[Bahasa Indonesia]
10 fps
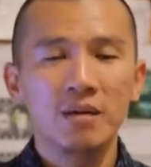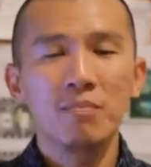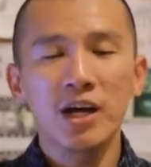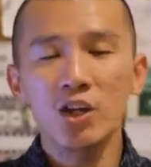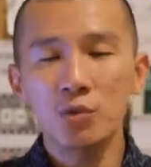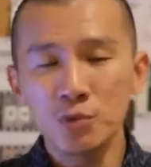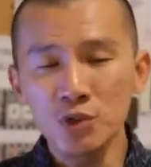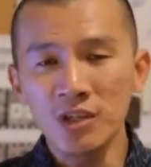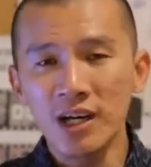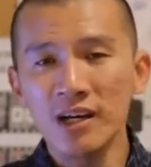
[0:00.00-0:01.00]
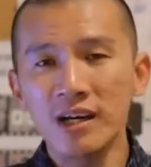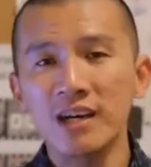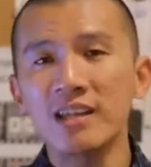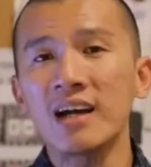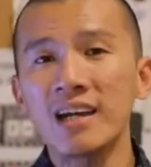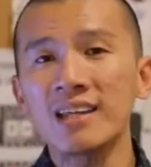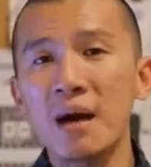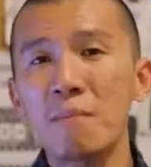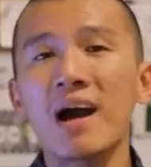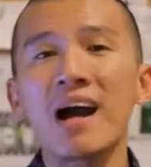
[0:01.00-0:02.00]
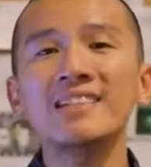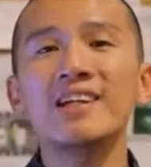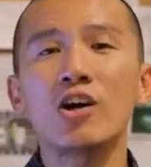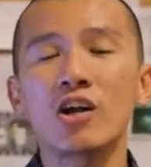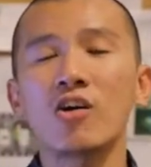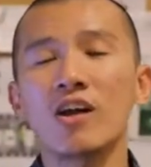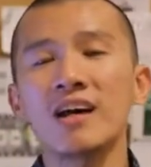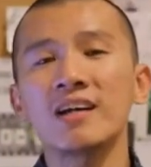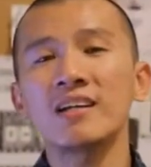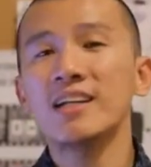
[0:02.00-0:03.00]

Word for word: Begitupun juga ketika kita mengajak orang-orang